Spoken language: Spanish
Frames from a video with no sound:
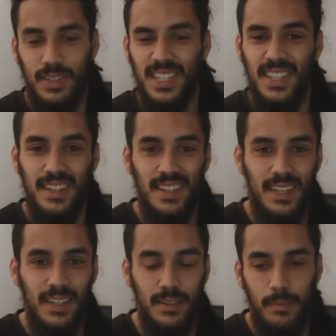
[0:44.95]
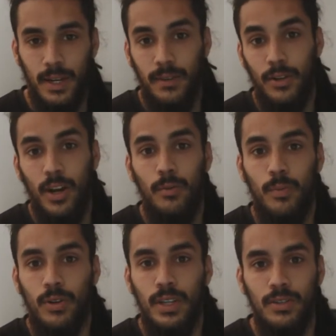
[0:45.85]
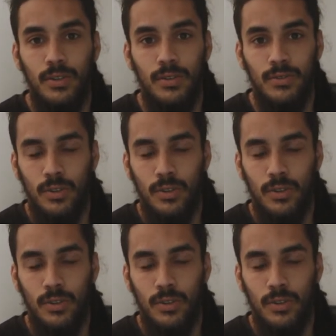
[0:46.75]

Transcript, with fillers: nitidez, para valorar un poquito